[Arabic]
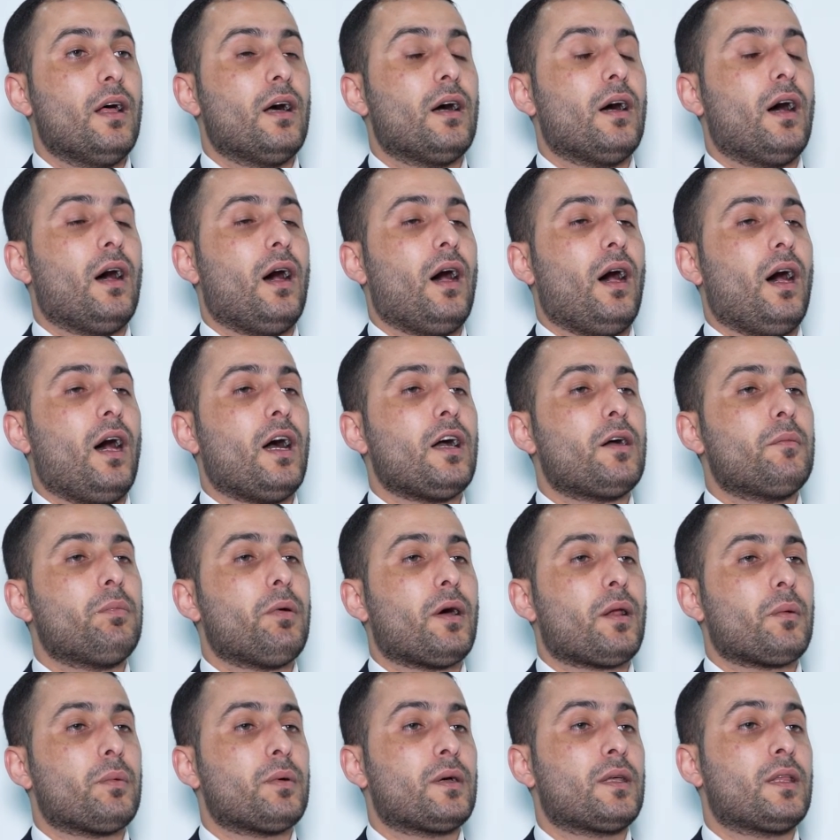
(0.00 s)
آه،
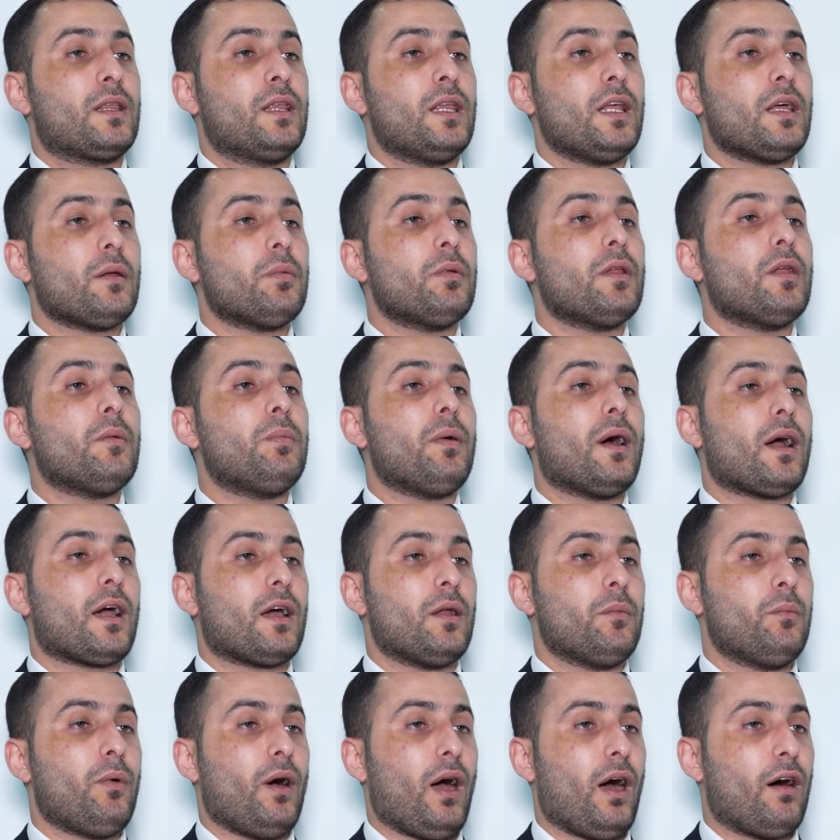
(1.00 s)
اكبر بكثير من
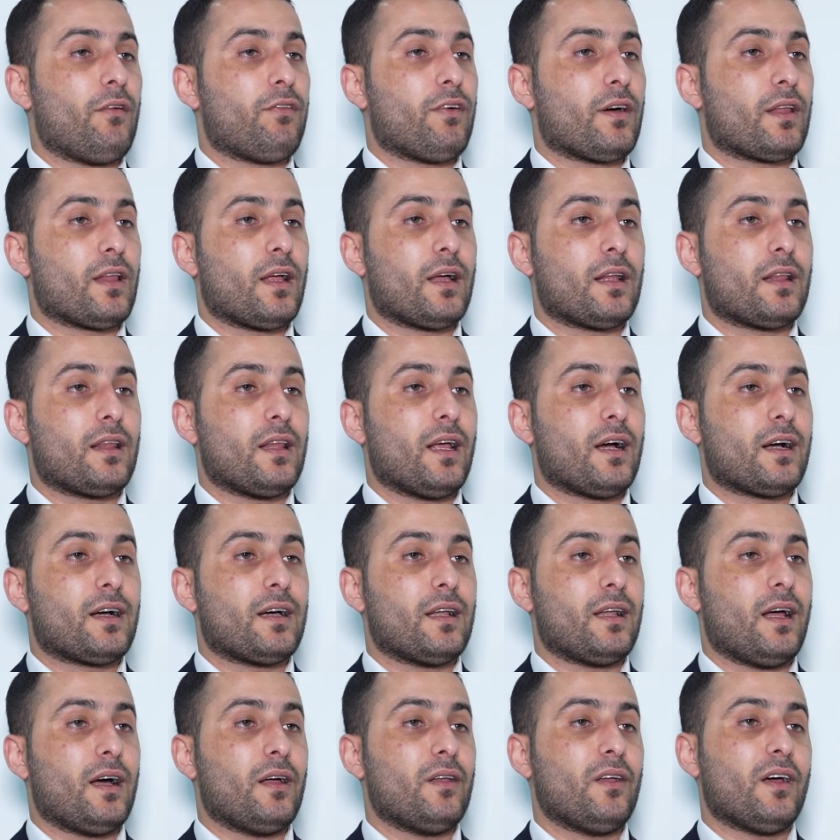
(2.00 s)
باقي المحافظات
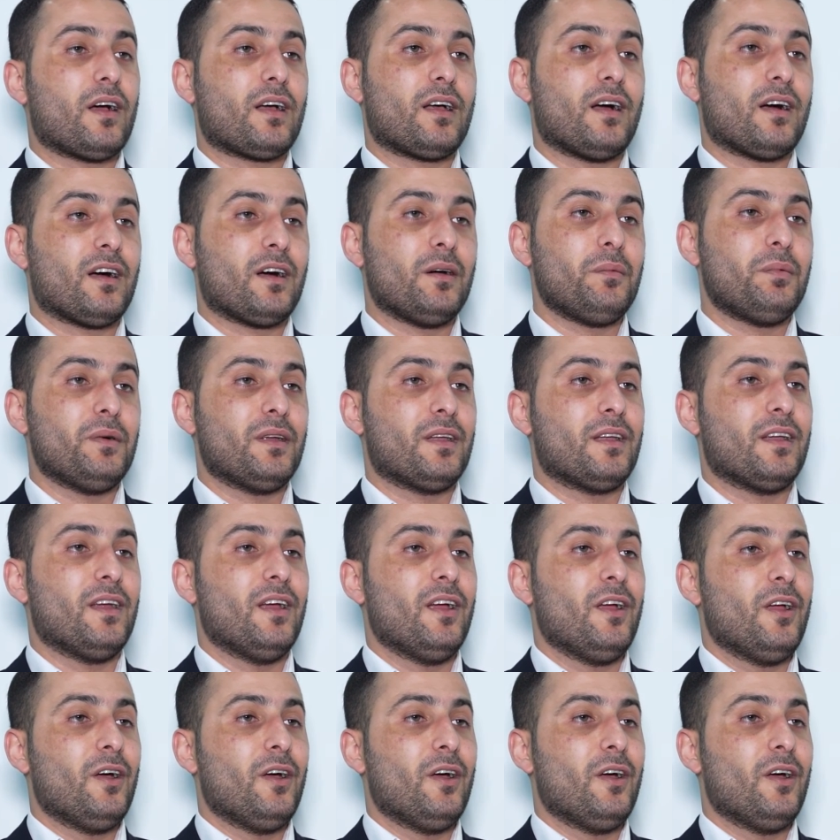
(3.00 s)
لكن هناك غبن